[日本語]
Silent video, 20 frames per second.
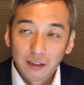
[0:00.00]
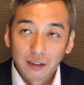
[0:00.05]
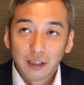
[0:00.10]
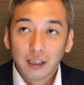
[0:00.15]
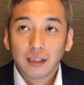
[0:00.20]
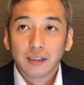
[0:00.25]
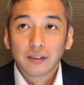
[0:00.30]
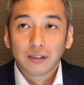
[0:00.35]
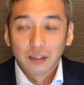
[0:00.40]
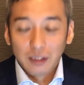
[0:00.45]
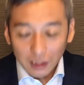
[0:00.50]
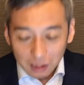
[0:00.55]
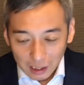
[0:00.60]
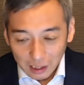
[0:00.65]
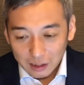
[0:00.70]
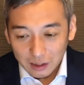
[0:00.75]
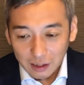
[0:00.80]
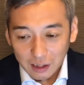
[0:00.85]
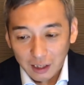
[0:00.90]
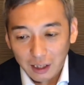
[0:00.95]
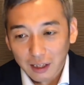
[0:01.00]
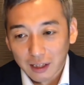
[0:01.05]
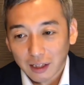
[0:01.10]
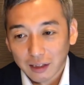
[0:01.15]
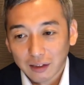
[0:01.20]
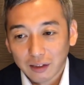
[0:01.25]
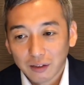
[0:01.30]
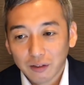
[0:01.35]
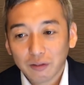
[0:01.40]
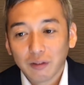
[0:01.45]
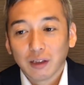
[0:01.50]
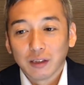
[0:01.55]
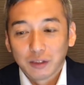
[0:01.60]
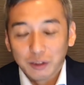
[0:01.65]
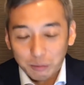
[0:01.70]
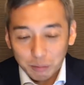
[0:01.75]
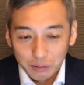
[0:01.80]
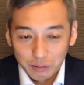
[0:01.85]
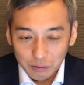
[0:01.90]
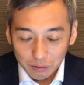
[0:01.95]
で好きか嫌いかっていうのは
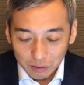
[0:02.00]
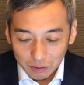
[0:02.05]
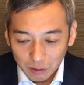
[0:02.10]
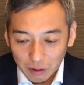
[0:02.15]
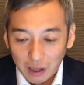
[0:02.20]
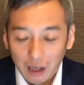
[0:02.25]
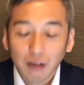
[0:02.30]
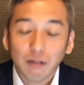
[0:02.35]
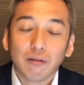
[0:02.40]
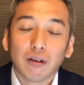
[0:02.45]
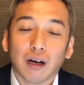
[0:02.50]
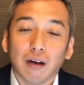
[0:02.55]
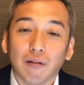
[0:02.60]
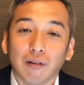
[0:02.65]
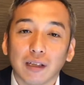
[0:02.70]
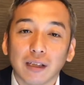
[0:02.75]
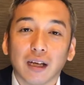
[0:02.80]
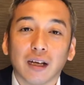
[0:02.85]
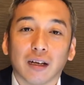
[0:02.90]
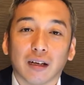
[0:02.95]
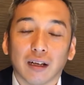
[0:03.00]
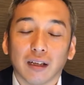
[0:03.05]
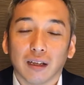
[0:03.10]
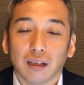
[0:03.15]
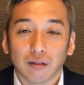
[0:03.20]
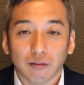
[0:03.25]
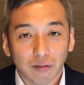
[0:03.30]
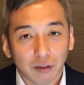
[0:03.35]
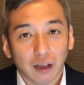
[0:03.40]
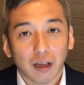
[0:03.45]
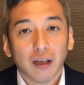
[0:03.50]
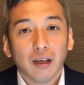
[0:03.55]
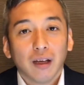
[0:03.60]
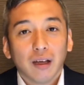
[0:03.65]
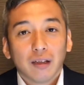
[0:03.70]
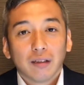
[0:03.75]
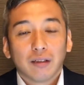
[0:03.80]
自分と合うか合わないかなので